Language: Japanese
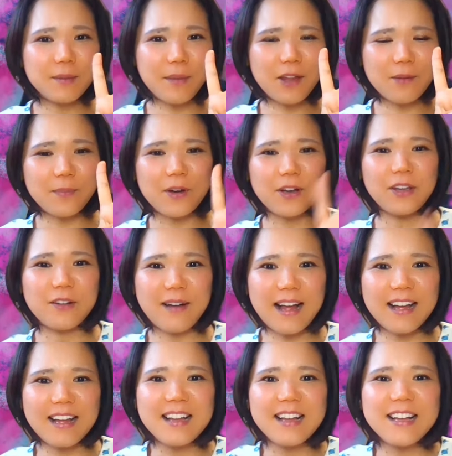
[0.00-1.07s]
つ目のポイント
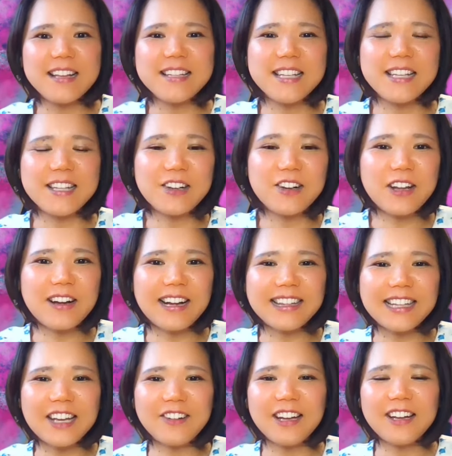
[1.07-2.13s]
は、思想の
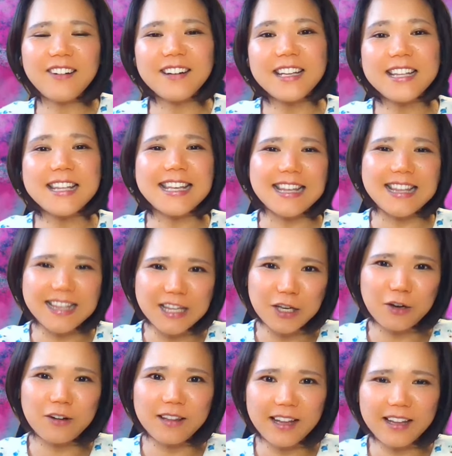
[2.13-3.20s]
偏りを意識し
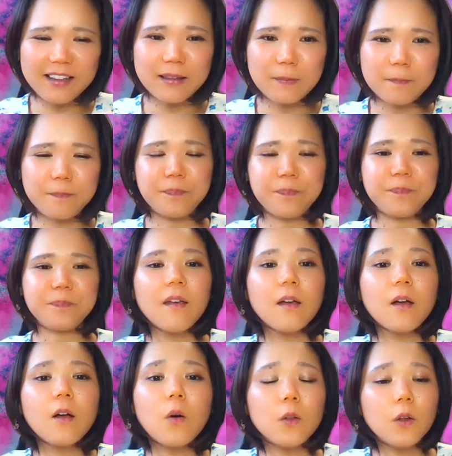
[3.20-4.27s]
ようです。
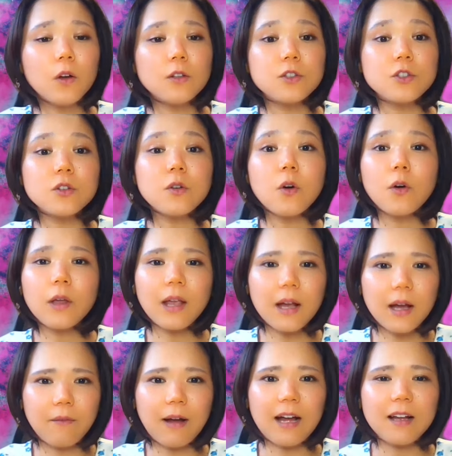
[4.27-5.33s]
この巡行期
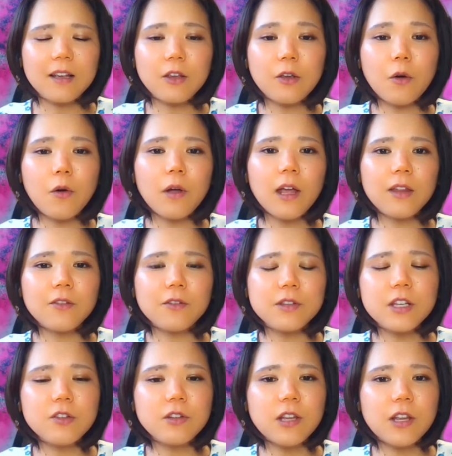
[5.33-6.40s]
間は表現の
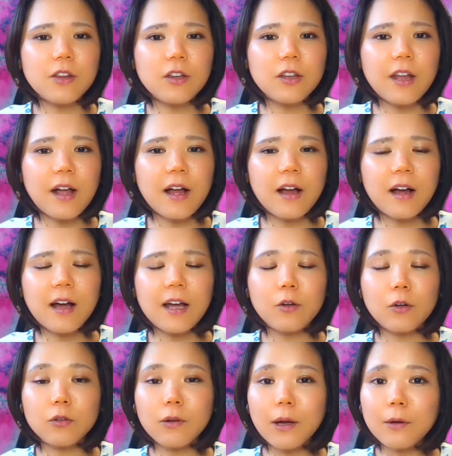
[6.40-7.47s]
自由について考える
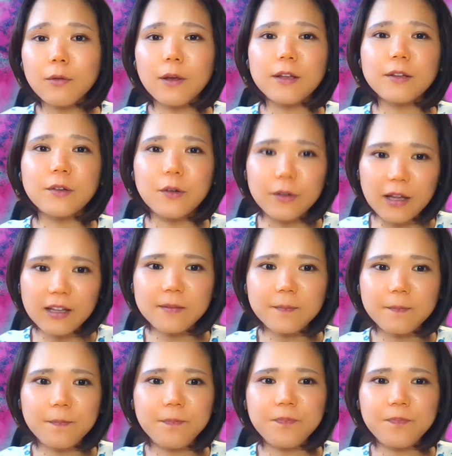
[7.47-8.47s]
ことが増えそうです。